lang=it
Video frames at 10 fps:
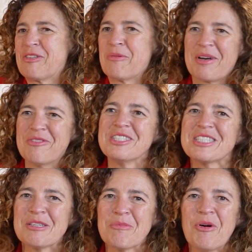stato
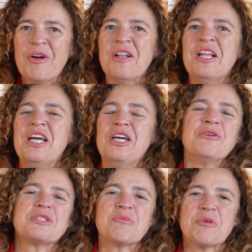bravissimo e
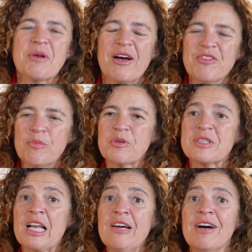noi siamo bravi a
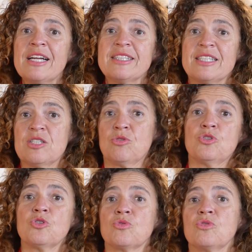portarli avanti, adesso
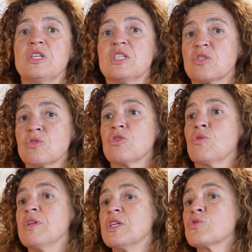ci sono dei, i